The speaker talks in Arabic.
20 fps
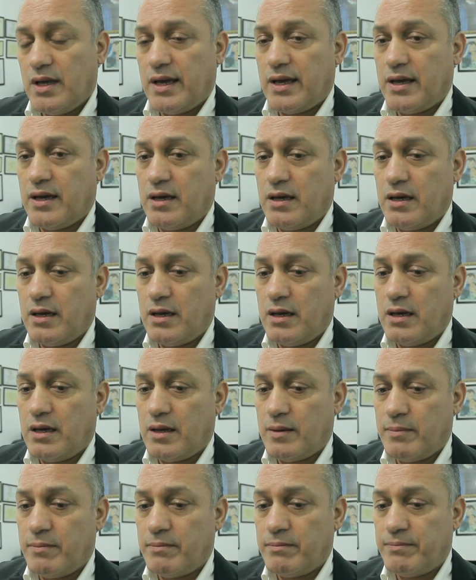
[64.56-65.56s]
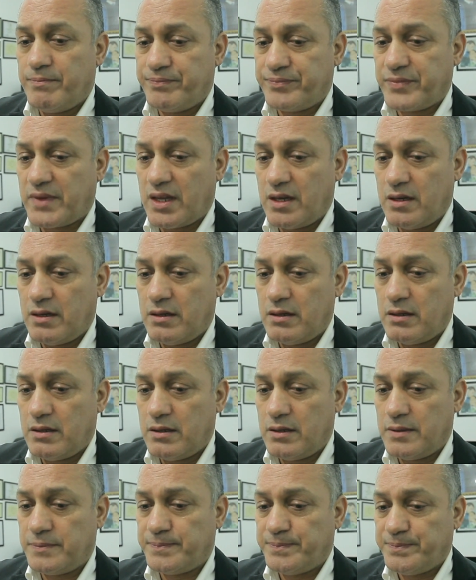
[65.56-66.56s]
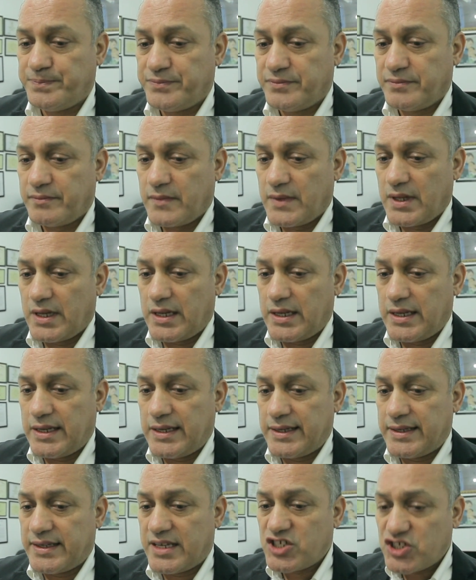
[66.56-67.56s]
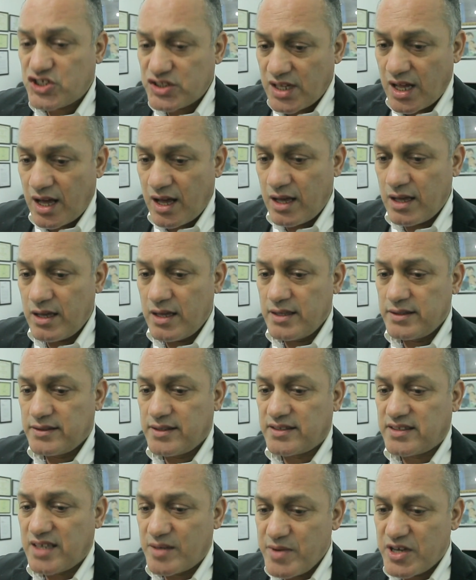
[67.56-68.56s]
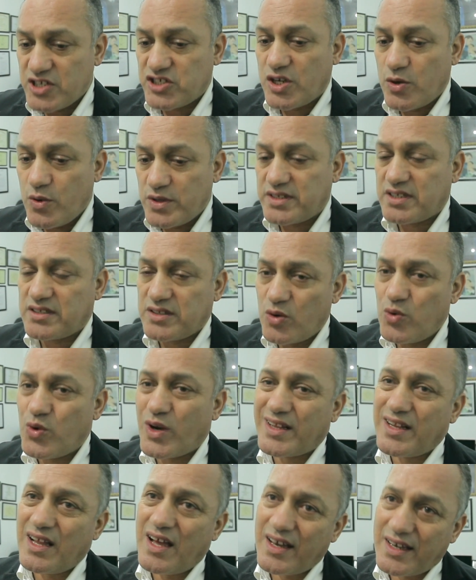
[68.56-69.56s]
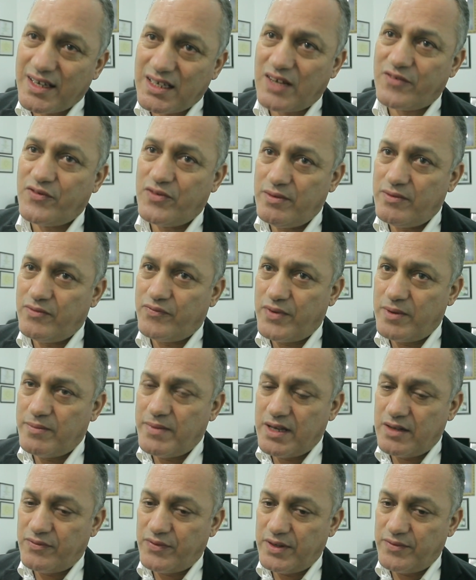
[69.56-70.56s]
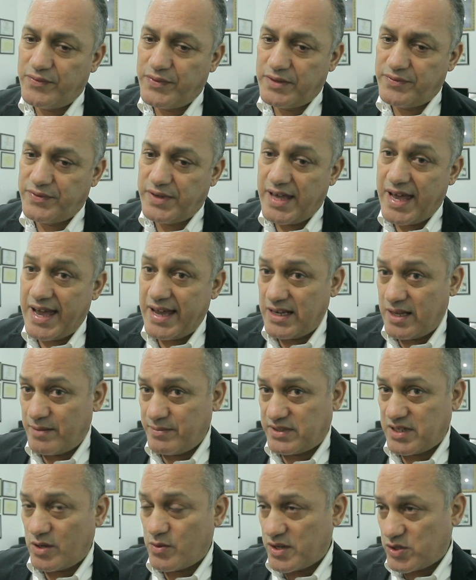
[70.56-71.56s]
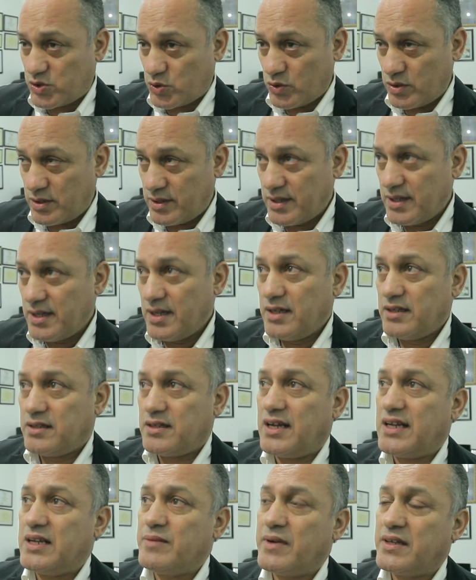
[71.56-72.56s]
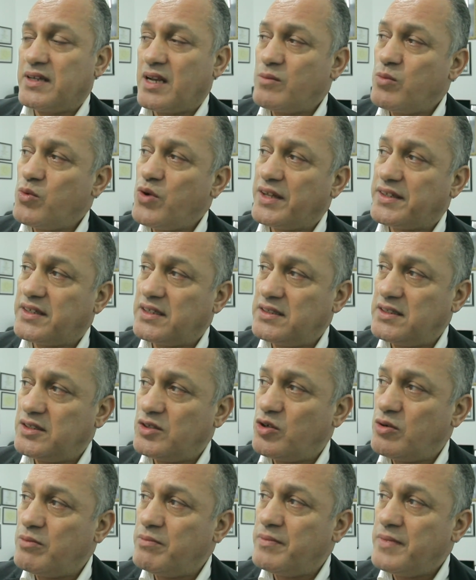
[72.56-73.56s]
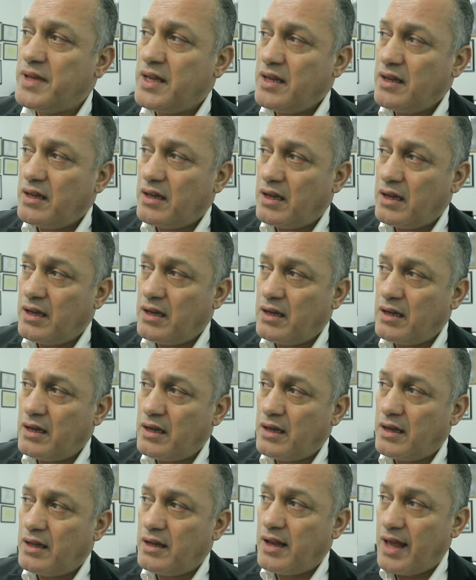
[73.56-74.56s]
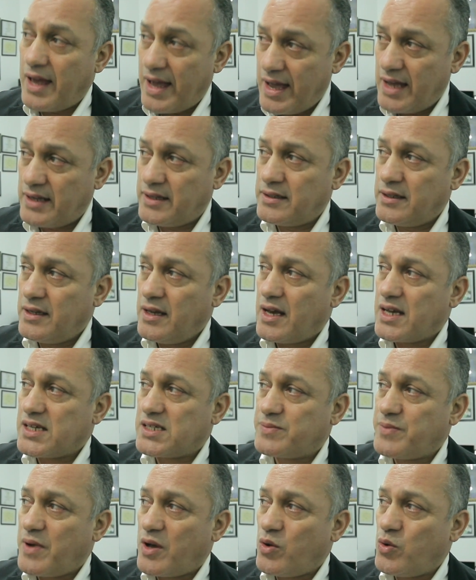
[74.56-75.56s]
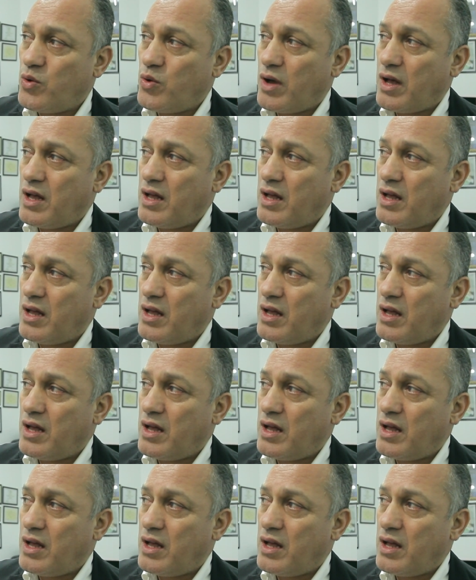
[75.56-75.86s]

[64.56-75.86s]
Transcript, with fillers: آآ آه، آآ آه، نشرة تتماشى والتطورات الاخيره في العالم التواصل نعلم ان المواطنين هم آه، الان اصبحوا